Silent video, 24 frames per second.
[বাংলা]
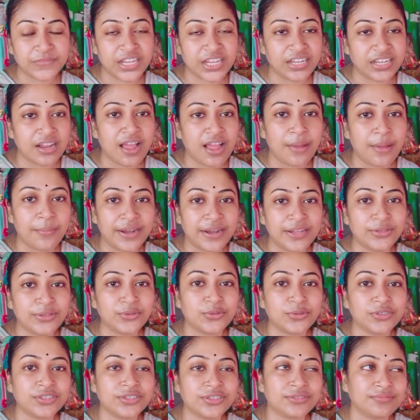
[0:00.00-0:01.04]
এটা আমারই
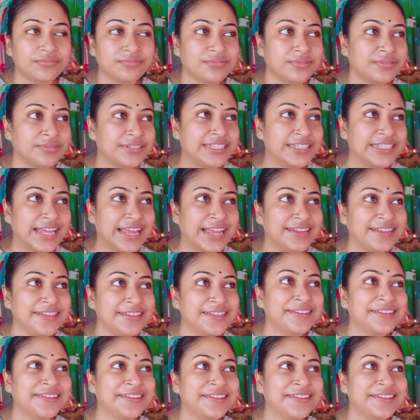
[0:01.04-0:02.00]
দোষ জানি